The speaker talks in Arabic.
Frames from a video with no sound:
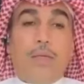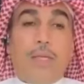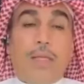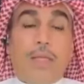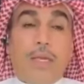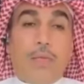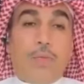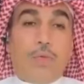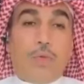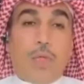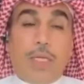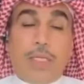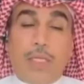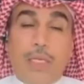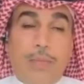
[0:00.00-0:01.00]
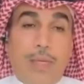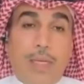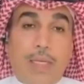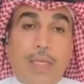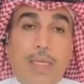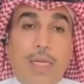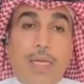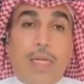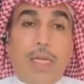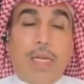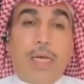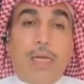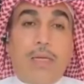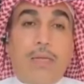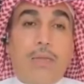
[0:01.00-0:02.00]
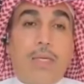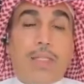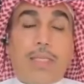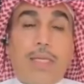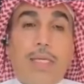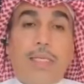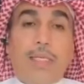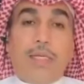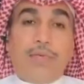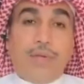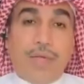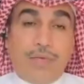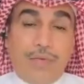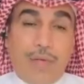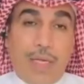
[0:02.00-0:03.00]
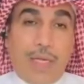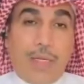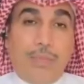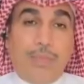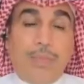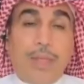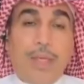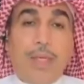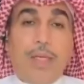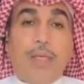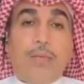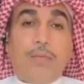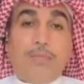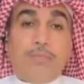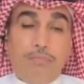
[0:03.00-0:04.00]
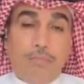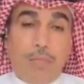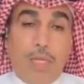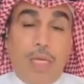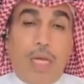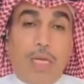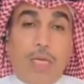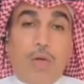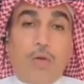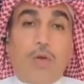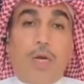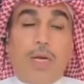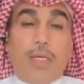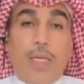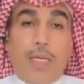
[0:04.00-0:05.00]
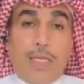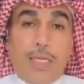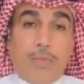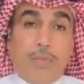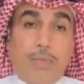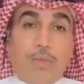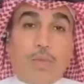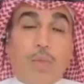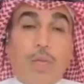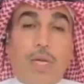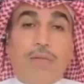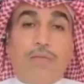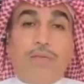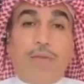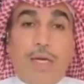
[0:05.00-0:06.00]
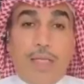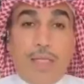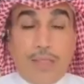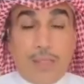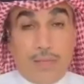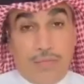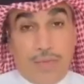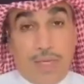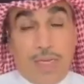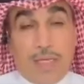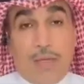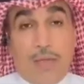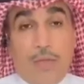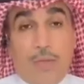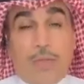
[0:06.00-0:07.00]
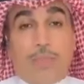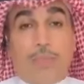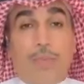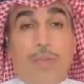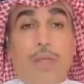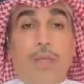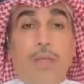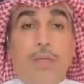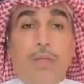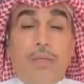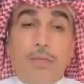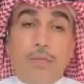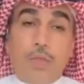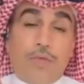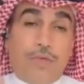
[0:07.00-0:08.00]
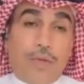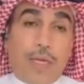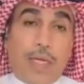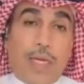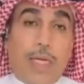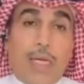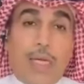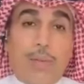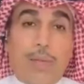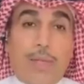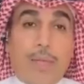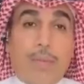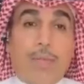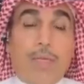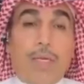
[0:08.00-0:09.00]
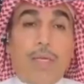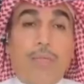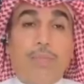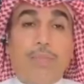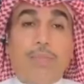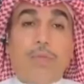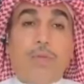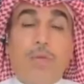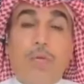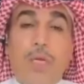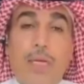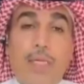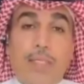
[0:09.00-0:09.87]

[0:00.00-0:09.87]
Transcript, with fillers: نظرا للبطولات اللي بيحققها الهلال اتحدى فريق في العالم اللي حققوا هذا العدد من البطولات في هذا في هذا العمر شوف فرق العالم الكبيره كلها